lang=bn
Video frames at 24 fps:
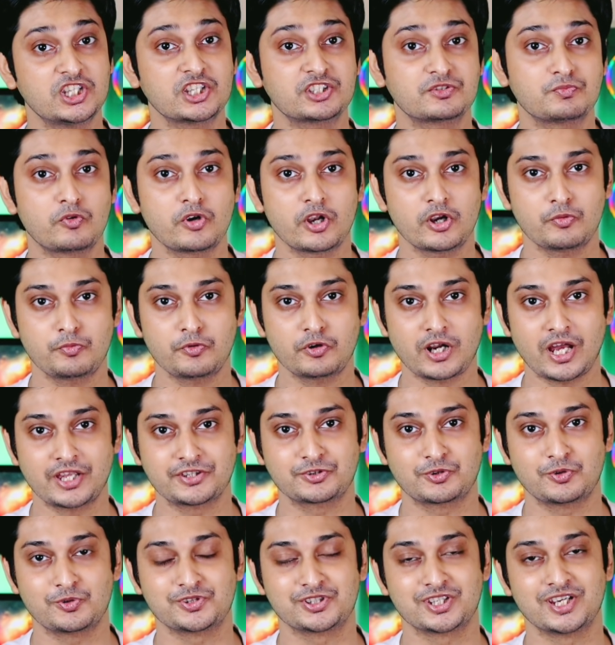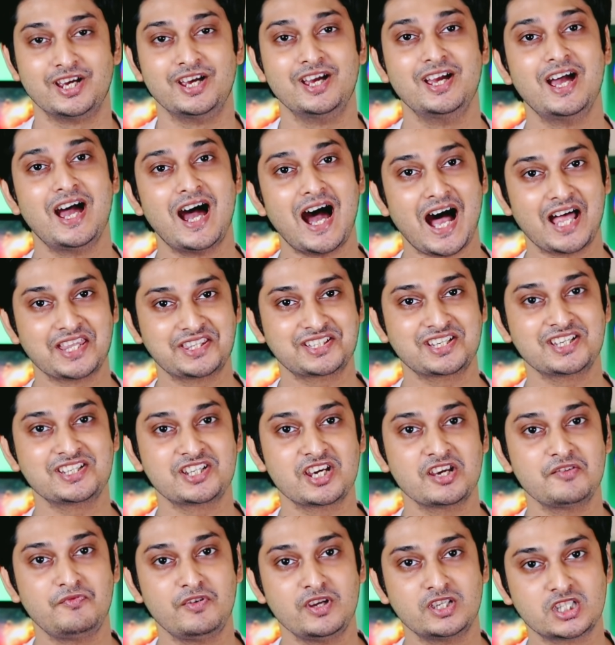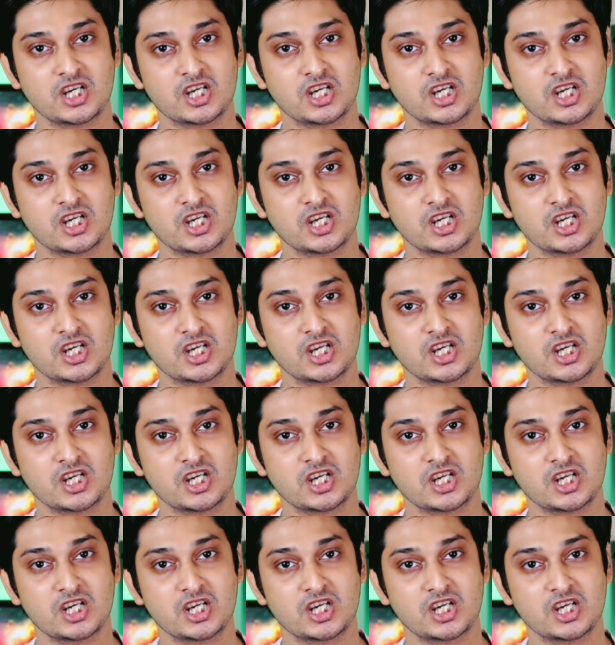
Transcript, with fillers: ফিচার্স ফোনের ওপর কাজ করছে আজকে সেই